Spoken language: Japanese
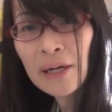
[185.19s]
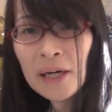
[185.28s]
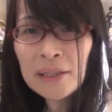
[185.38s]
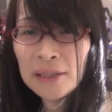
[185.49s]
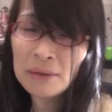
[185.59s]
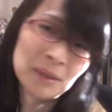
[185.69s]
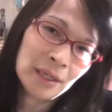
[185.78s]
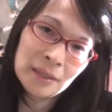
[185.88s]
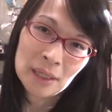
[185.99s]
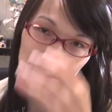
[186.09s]
でかいしであま
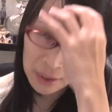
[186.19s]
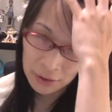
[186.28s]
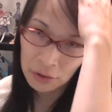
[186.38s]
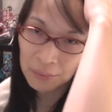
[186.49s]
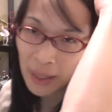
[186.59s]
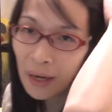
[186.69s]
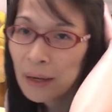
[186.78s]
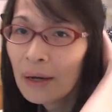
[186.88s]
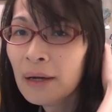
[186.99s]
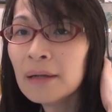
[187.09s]
り最初から興味が
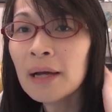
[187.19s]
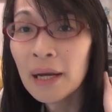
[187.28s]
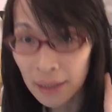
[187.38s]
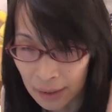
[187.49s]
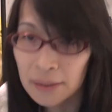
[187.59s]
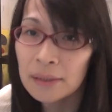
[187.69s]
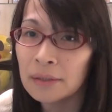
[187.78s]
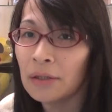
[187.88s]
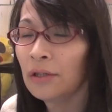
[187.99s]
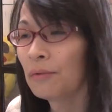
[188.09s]
ないで
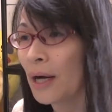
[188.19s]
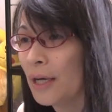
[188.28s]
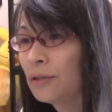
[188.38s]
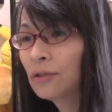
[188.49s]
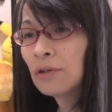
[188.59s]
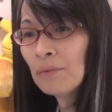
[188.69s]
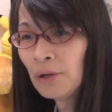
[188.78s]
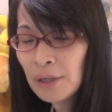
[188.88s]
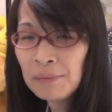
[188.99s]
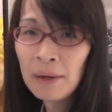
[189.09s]
すというのも解像度
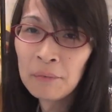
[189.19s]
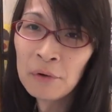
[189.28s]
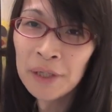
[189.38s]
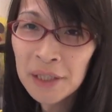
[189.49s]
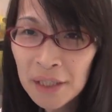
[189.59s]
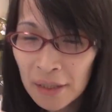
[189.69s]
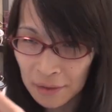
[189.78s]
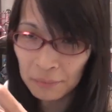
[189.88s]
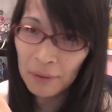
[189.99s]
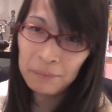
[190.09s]
も今もう
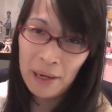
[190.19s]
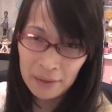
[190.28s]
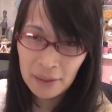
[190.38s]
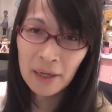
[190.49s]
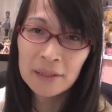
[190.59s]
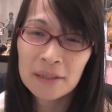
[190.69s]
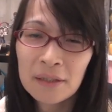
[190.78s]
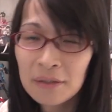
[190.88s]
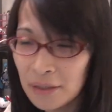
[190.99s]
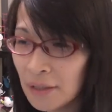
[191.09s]
リティナーズバンバーンって上がっちゃっ
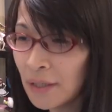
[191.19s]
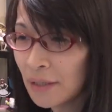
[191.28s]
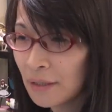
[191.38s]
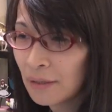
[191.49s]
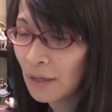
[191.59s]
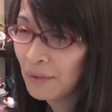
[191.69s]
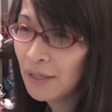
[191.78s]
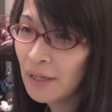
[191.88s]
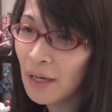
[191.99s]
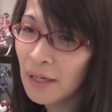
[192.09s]
てるし画
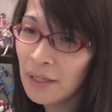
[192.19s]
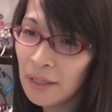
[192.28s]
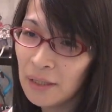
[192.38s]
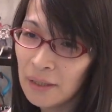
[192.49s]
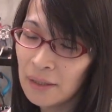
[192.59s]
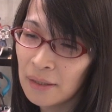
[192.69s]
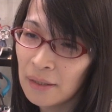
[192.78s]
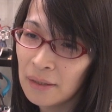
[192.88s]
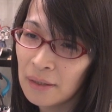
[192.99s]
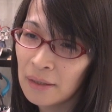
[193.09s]
面でかい
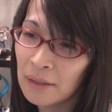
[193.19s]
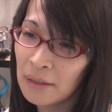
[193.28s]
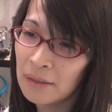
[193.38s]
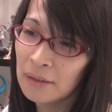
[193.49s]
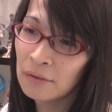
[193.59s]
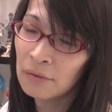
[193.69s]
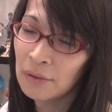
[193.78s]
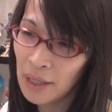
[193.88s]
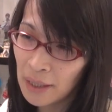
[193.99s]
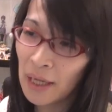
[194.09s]

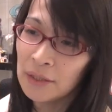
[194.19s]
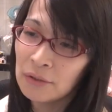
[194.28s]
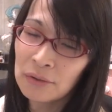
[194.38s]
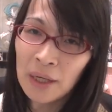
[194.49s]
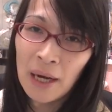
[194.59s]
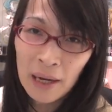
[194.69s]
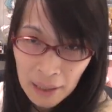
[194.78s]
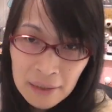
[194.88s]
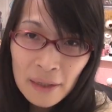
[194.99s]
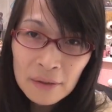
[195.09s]
方が解像度が上
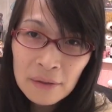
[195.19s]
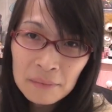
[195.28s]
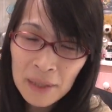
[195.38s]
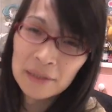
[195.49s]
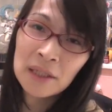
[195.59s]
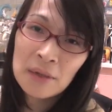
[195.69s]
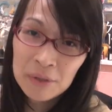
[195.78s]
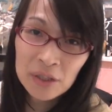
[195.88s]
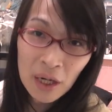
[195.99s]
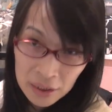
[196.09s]
がってるまあ次元
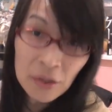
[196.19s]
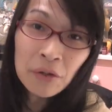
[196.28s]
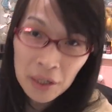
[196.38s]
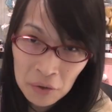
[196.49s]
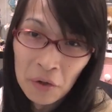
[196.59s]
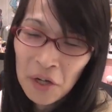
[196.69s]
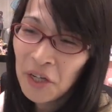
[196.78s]
密に上がってるんだけど